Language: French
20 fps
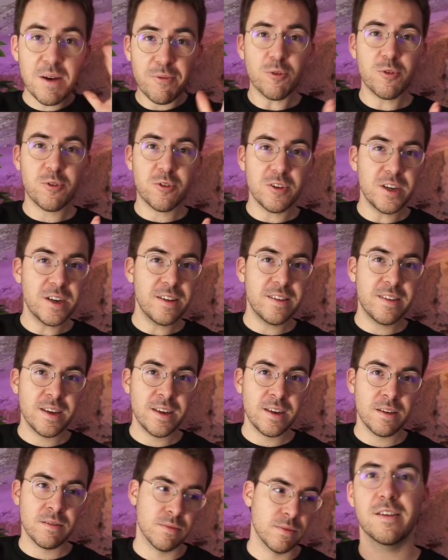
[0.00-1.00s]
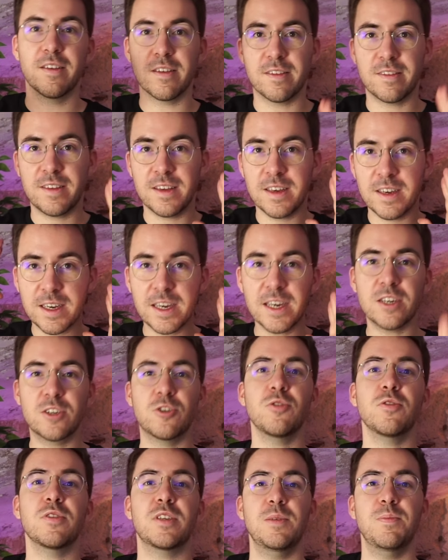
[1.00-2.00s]
fonctionnalité, c'est quelque
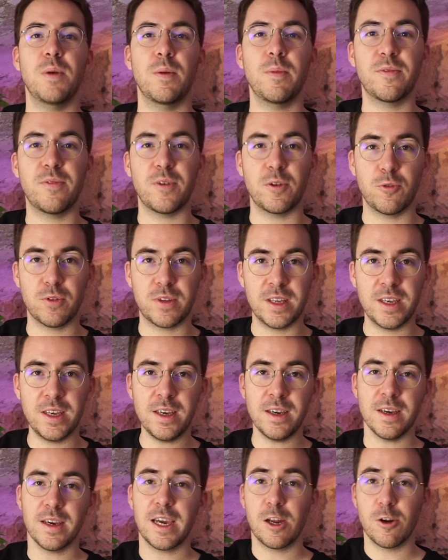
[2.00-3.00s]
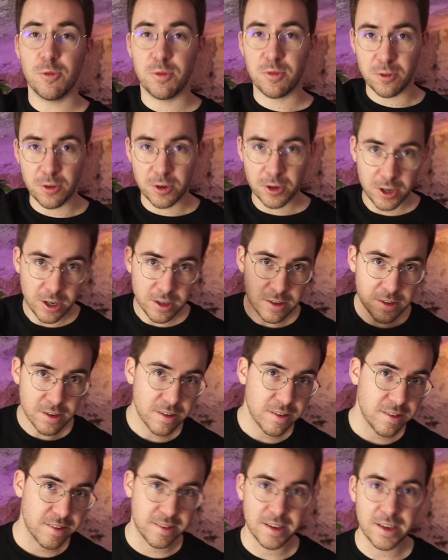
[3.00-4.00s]
chose qui me permet de faire du thé, et le pseudo code,
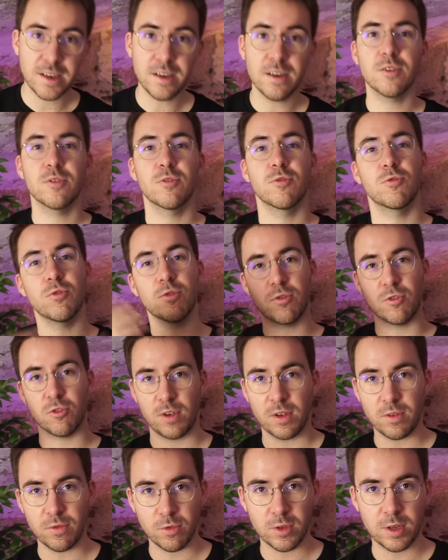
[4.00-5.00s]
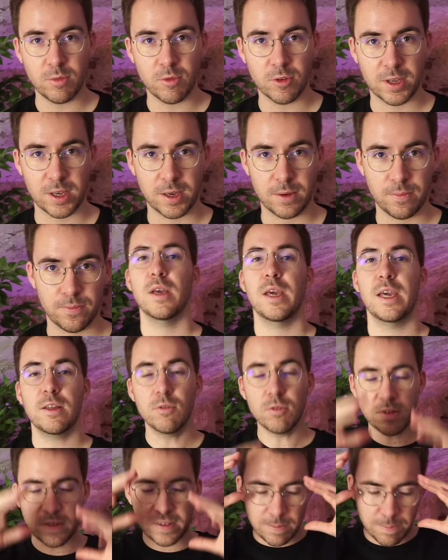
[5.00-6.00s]
c'est tout ce que je viens de vous démontrer. Et
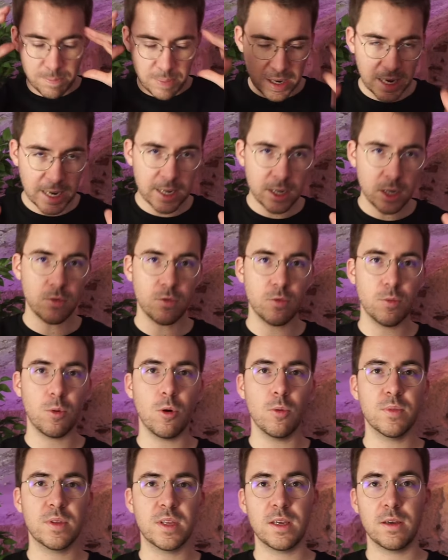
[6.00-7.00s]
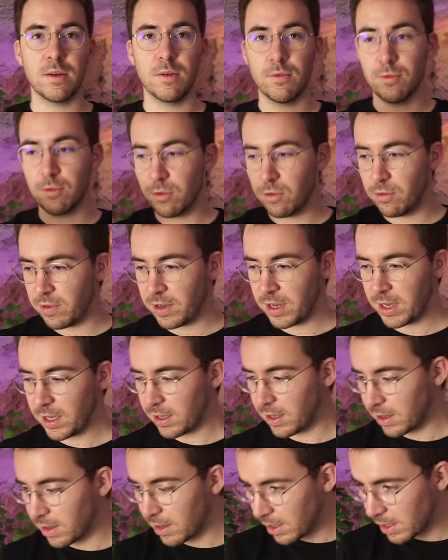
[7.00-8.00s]
donc c'est pareil quand vous promptez, vous
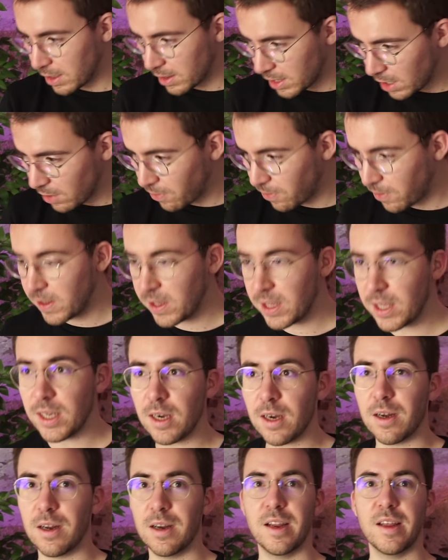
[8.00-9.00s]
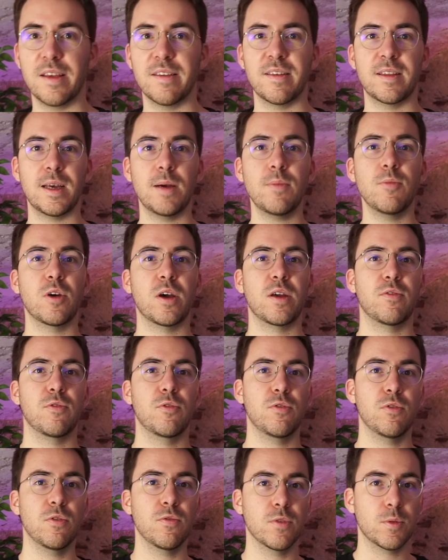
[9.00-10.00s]
devez définir les étapes de
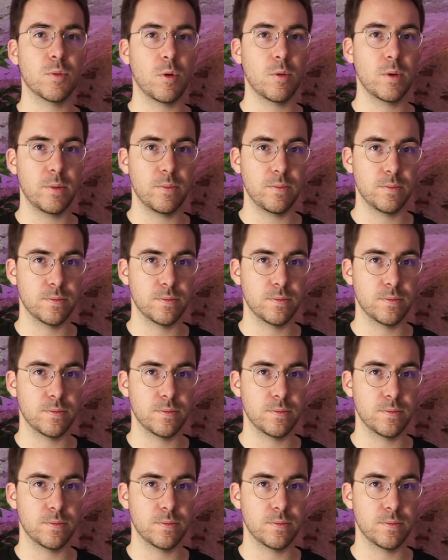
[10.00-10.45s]
résolution de votre problème.